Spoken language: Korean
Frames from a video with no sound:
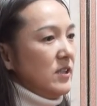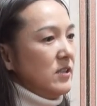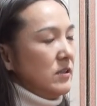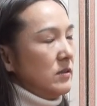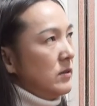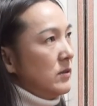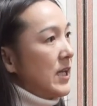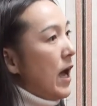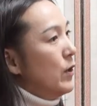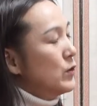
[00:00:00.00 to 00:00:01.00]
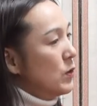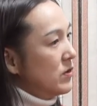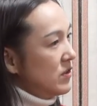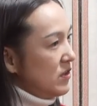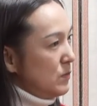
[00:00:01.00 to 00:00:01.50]
일, 음,
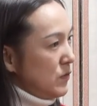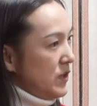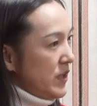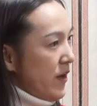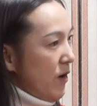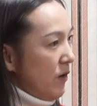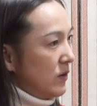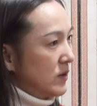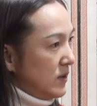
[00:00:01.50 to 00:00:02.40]
자유종을 쓰신 분이세요.